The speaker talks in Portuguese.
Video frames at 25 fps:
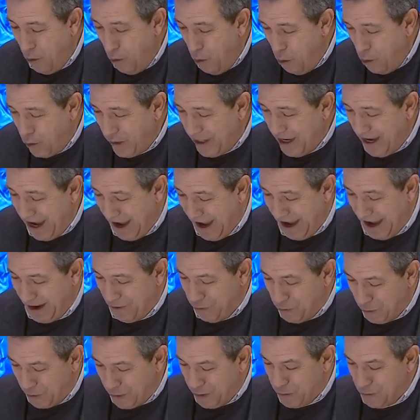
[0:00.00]
O que é
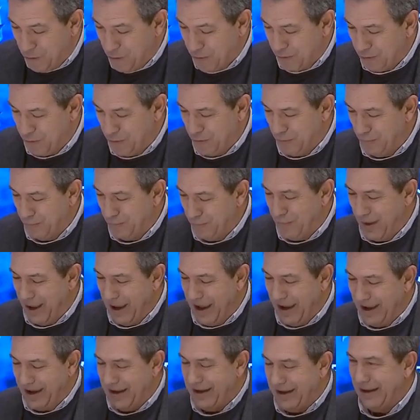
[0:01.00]
curioso
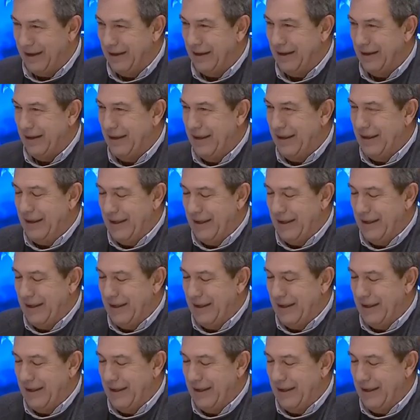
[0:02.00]
é que